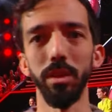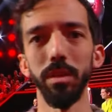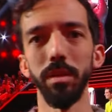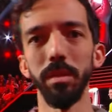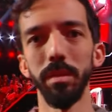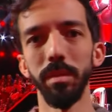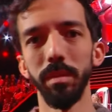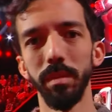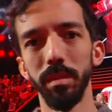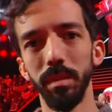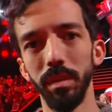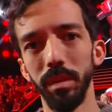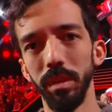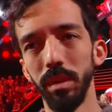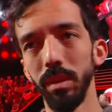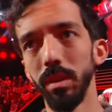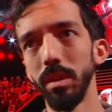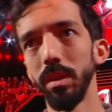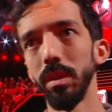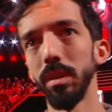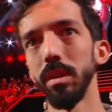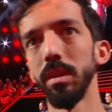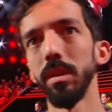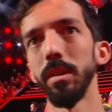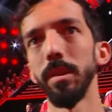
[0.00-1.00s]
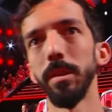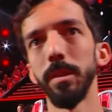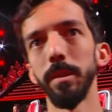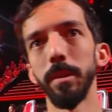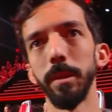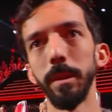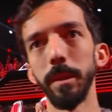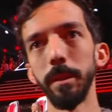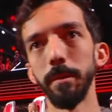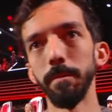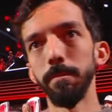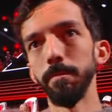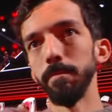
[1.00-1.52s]
Je suis trop heureuse et je vais
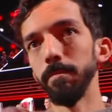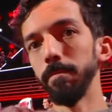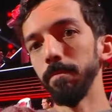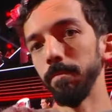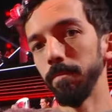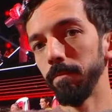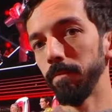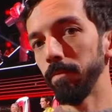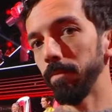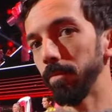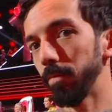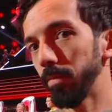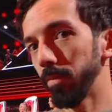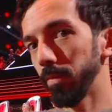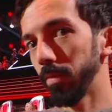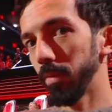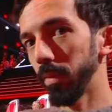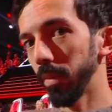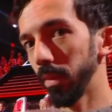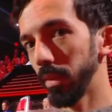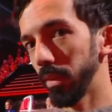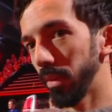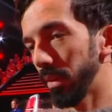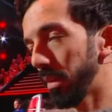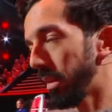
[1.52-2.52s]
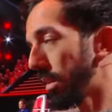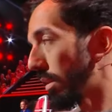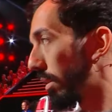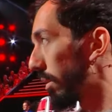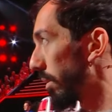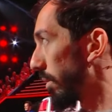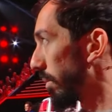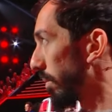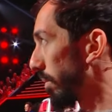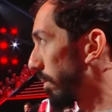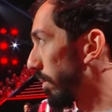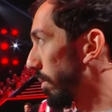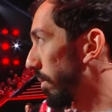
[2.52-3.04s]
ressortir tellement grandi de, tout ça.
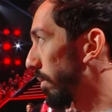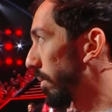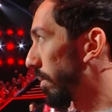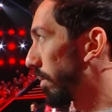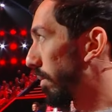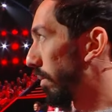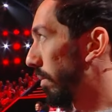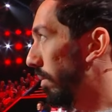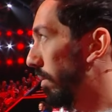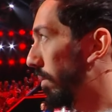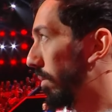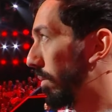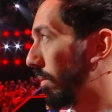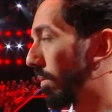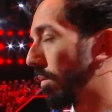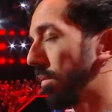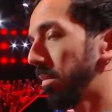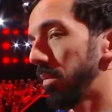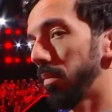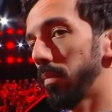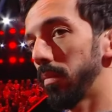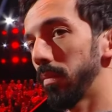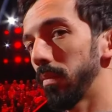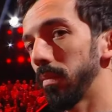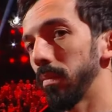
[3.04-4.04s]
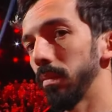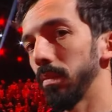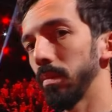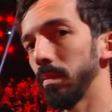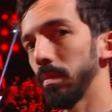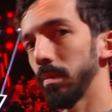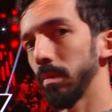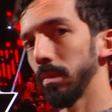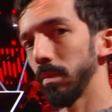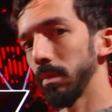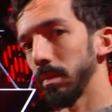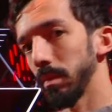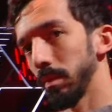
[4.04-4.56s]
Donc merci beaucoup
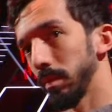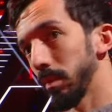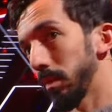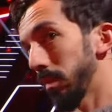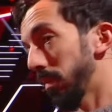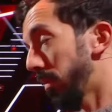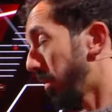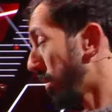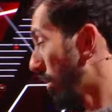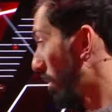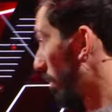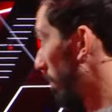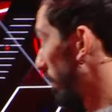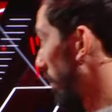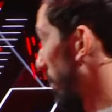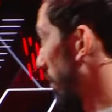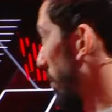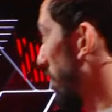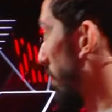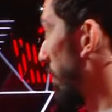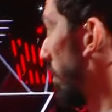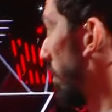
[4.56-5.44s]
pour tout. C'est sûr.